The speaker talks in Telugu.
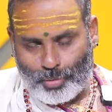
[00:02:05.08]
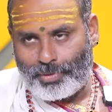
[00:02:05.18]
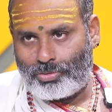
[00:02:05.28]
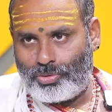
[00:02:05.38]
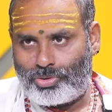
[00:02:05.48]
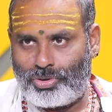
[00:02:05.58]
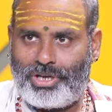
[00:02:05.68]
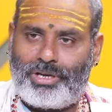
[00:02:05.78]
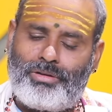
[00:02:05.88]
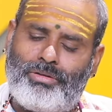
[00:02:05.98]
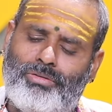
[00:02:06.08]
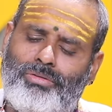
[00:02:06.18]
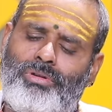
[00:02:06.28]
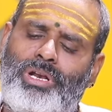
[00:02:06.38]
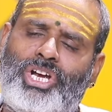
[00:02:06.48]
లోపల కూర్చొని
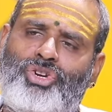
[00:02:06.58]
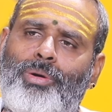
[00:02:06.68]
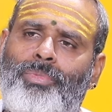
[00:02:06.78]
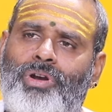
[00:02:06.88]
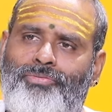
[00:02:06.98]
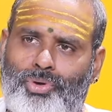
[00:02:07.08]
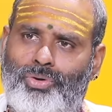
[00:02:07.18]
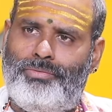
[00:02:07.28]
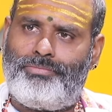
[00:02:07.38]
లక్ష్మీమ్మవారి ఫోటో